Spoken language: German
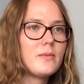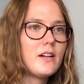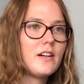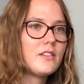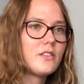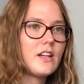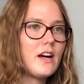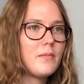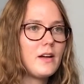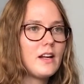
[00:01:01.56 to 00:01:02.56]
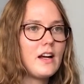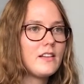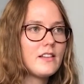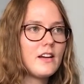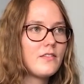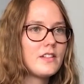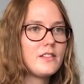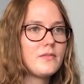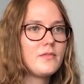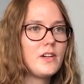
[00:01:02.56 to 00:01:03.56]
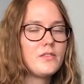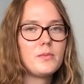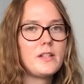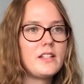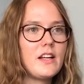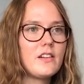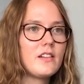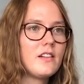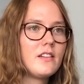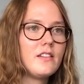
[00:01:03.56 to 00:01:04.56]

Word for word: über total banale Sachen, was, wo man denkt,